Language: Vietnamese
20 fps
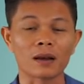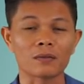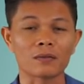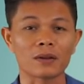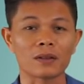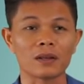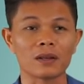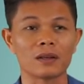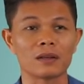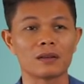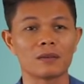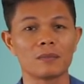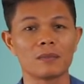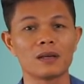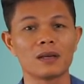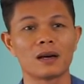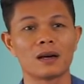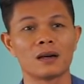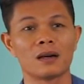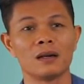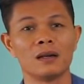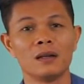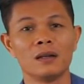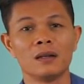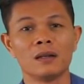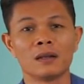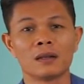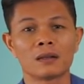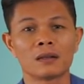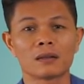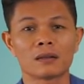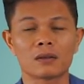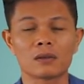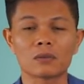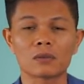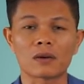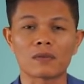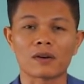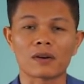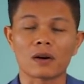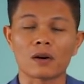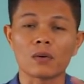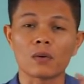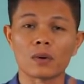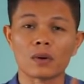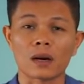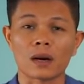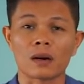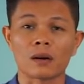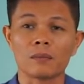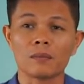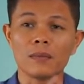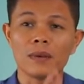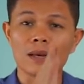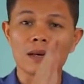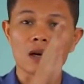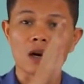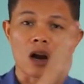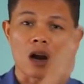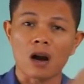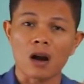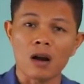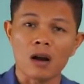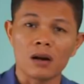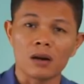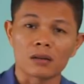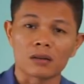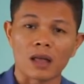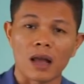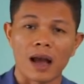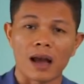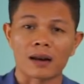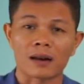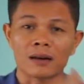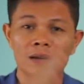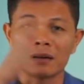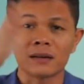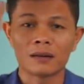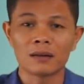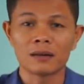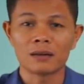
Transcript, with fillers: Vậy thì bây giờ chúng ta phải có cái quy trình biến khó thành